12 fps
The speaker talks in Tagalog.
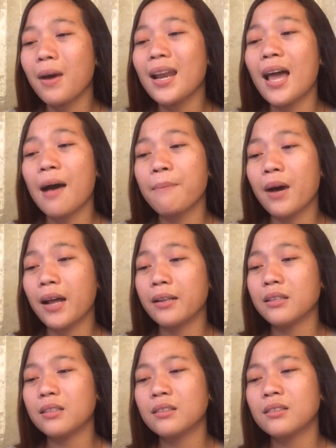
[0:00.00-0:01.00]

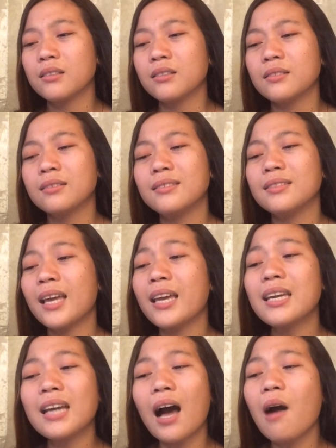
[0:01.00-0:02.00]
malaman na
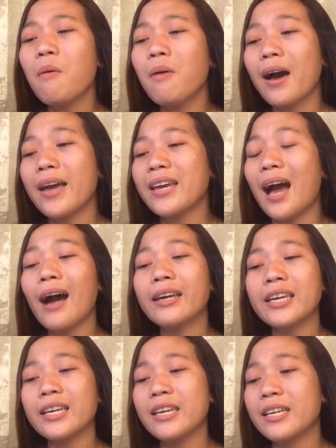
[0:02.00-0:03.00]
ikaw ay
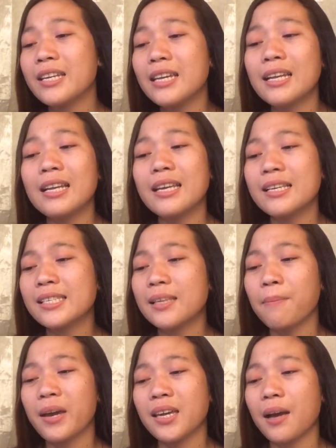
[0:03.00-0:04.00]
aking hinihiling sa
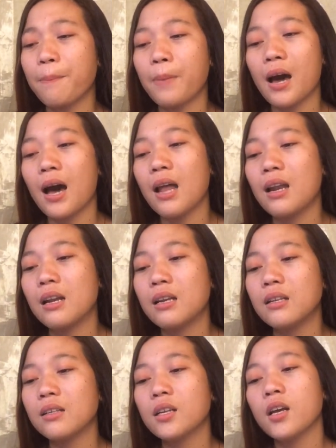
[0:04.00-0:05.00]
may kapal.
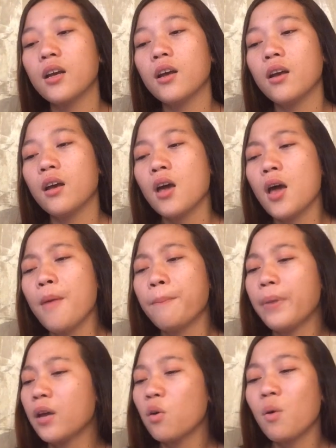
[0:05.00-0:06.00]

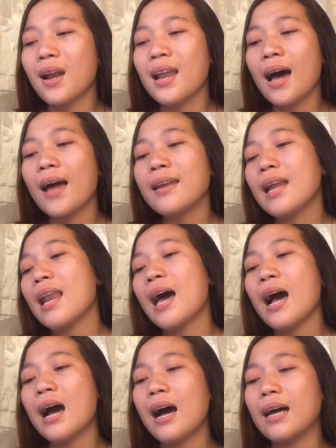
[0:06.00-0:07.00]
Pero wala na
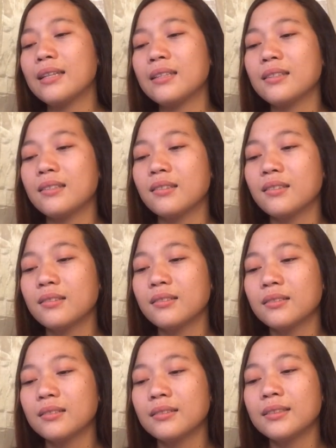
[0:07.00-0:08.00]
lahat
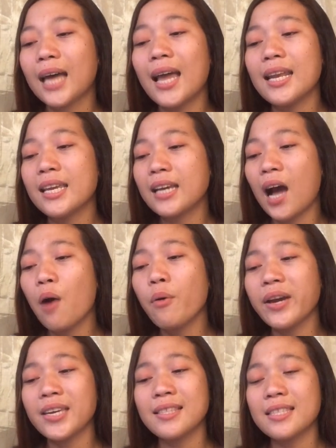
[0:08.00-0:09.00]
dahil
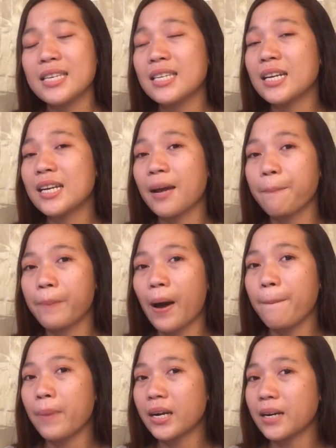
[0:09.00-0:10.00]
ikaw ay hindi na
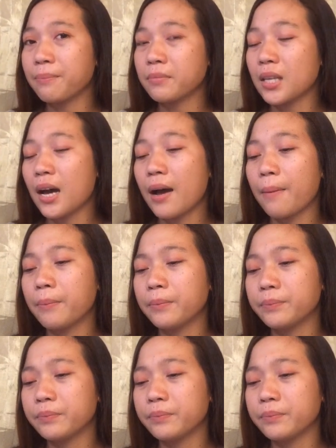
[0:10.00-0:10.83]
nagpaparamdam.